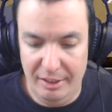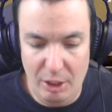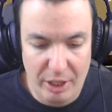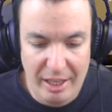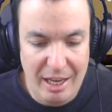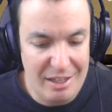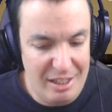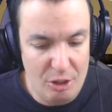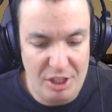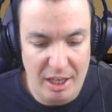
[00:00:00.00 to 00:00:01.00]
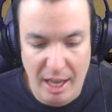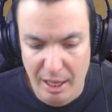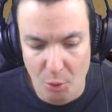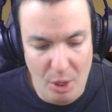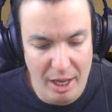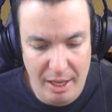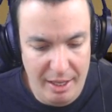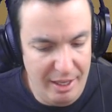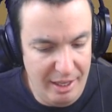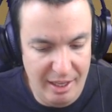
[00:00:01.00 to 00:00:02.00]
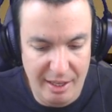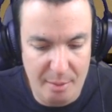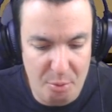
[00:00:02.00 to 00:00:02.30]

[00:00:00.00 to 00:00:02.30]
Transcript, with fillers: tengo que dejar sí o sí agua eh,